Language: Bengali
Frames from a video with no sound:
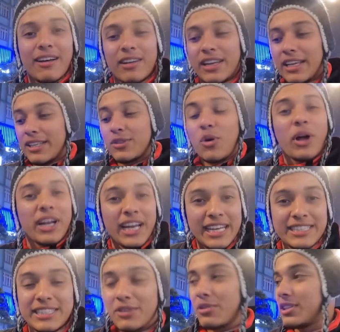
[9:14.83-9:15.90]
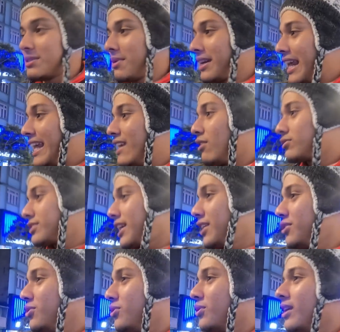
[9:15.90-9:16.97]
না হলে দোকানের নিচে রয়েছে বাট এই অংশে
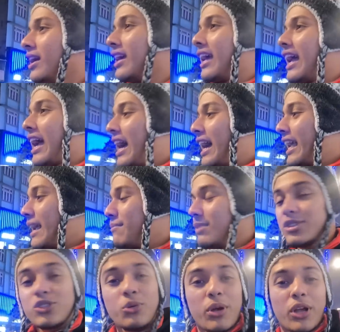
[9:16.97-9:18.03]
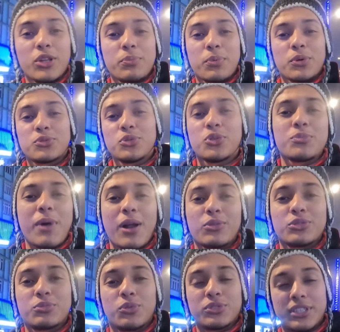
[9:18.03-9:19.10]
কিন্তু এমনি সময় কিন্তু প্রচুর
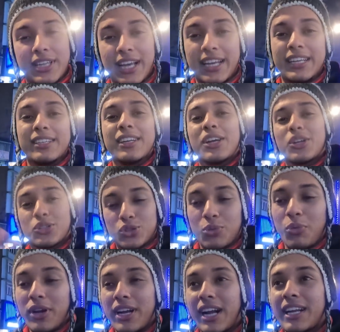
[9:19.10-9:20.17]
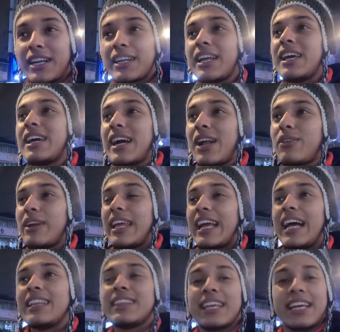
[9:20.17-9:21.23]
মানুষ বসে থাকেন সময় কাটান কারণ
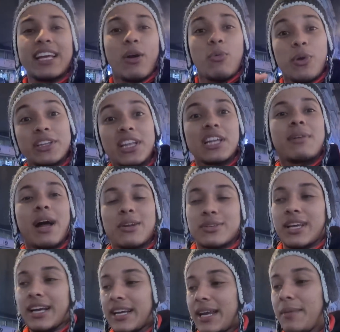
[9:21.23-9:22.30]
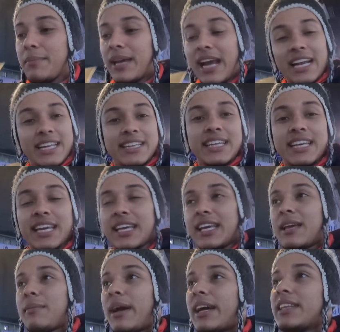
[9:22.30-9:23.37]
এখান থেকে ওয়েদার ভালো থাকলে বিকালের দিকে
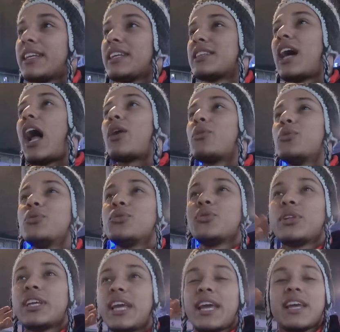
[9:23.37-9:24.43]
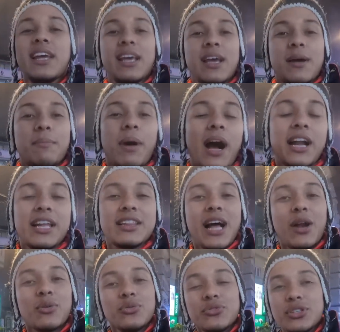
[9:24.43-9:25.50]
কিংবা এখান থেকে দারুণ দুদিকে পাহাড়ে
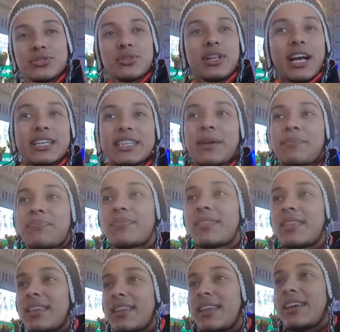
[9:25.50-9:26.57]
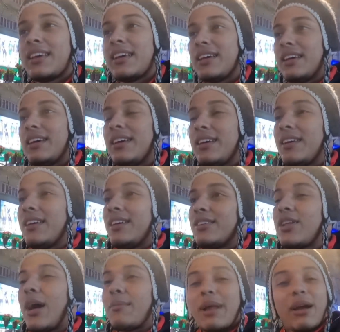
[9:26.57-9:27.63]
দারুণ দৃশ্য দেখা যায়
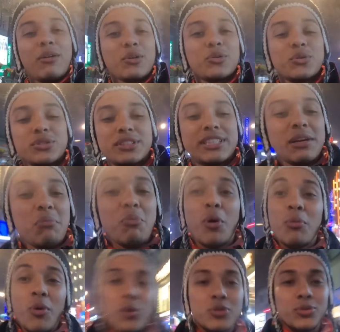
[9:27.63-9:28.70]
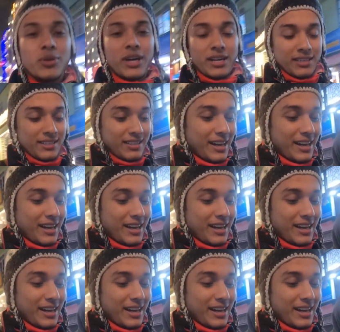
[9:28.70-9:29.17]
তা আমরা এখন খুঁজছি মোমোর দোকান